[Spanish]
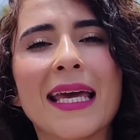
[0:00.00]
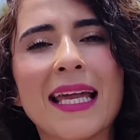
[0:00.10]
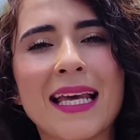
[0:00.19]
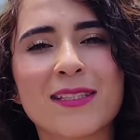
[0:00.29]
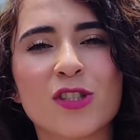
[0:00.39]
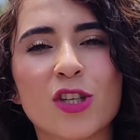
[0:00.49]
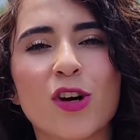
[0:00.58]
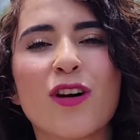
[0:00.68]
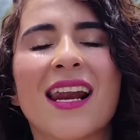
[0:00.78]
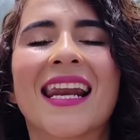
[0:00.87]
y
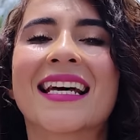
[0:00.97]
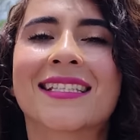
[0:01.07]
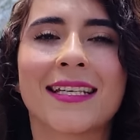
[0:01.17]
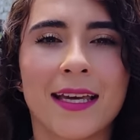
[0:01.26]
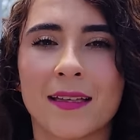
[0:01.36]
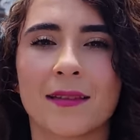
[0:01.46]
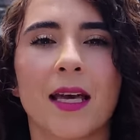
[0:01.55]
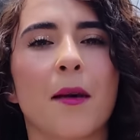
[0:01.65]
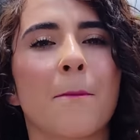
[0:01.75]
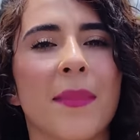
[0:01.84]
lanzó la siguiente